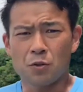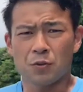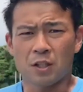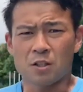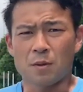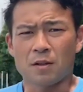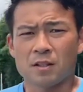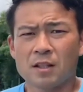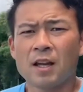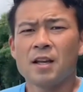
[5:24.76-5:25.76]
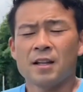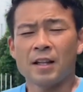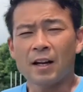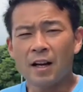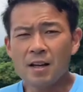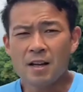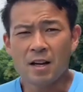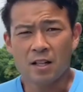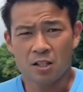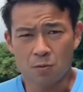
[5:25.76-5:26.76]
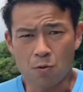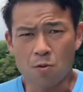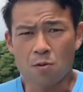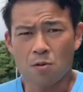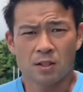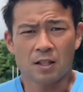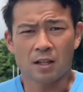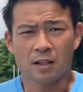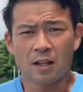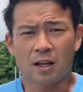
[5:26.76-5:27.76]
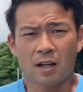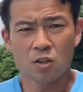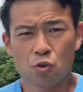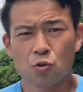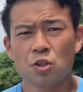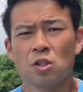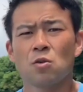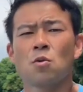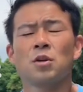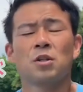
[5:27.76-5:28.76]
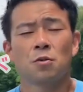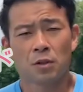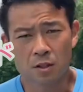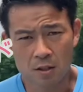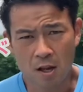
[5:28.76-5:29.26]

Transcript: ト2つ目はですね、長い足を使った重心の移動です